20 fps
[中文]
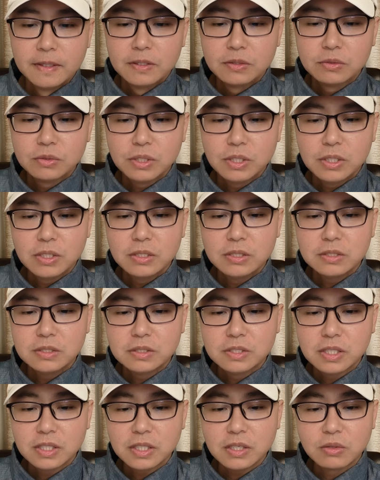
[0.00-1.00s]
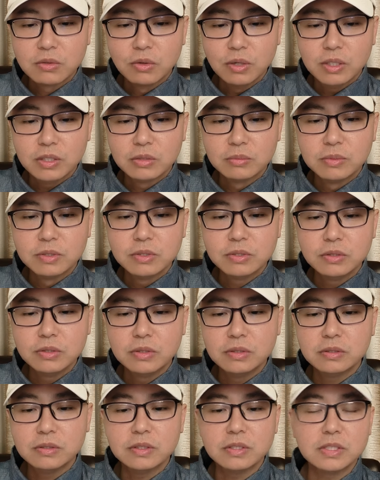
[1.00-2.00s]
所以现在国管同盟军
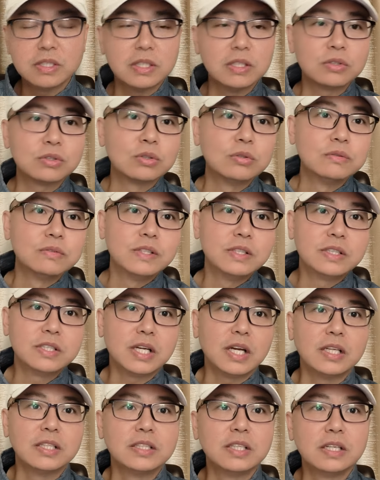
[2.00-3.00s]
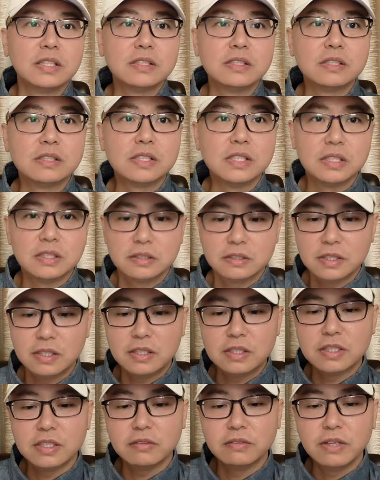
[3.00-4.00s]
现在充分展现了自信，
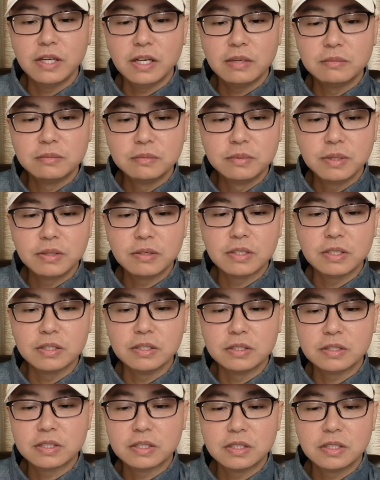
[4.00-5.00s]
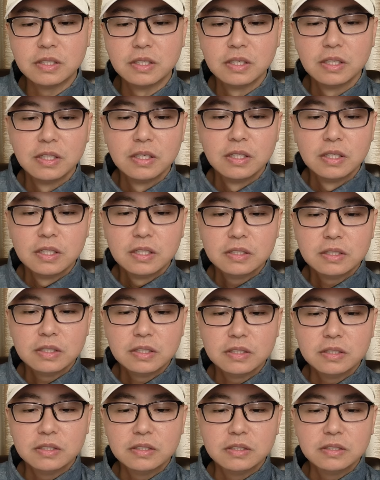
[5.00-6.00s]
而且未来目标可能是这
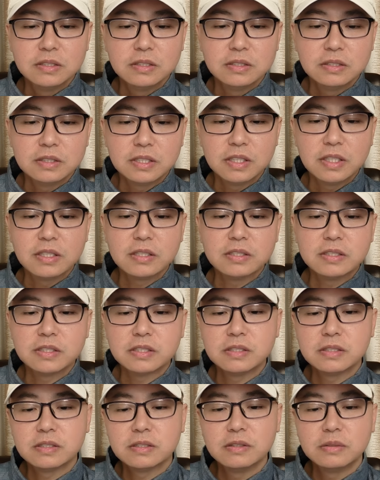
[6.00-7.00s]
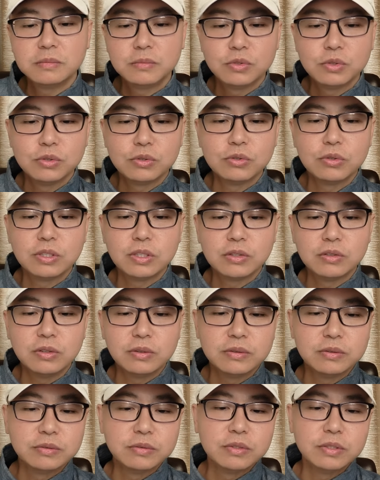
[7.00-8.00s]
个。现在据说这个国管
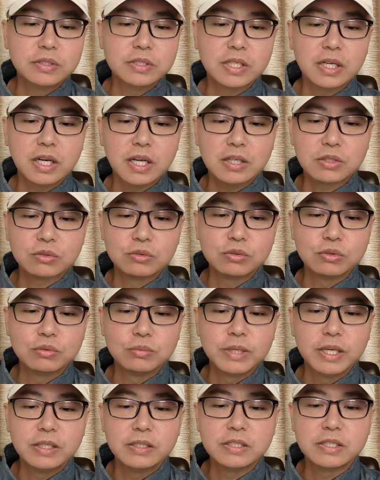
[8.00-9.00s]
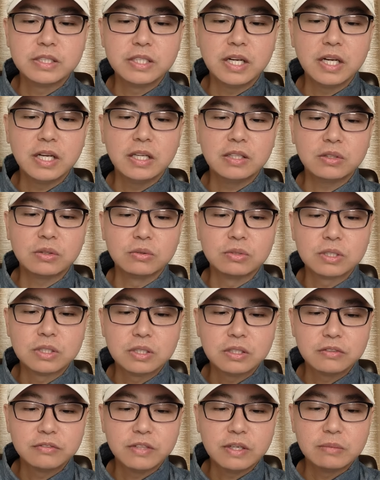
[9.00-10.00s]
同盟军在腊戍周边激战，同时
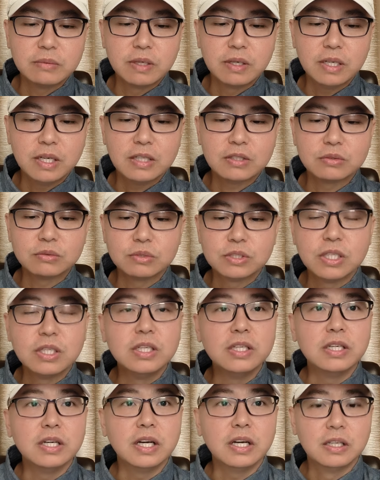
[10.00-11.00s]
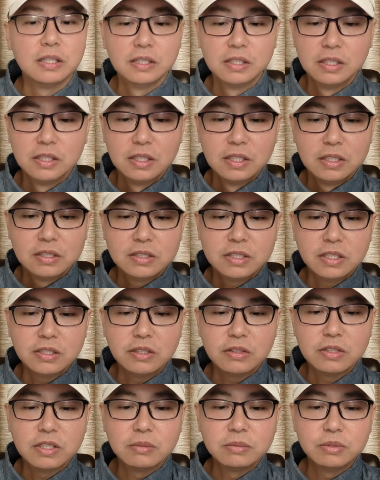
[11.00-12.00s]
还发布了腊戍禁令啊，强
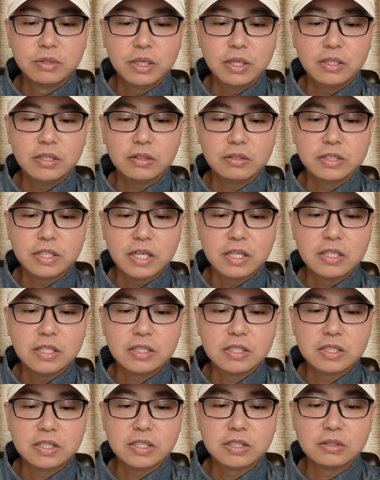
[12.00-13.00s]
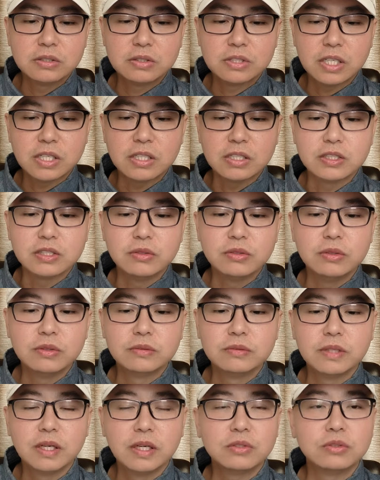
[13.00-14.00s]
调各部队要严格执行战场纪律
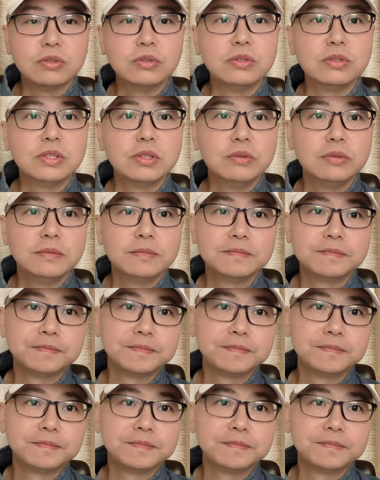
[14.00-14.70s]
啊，群众纪律。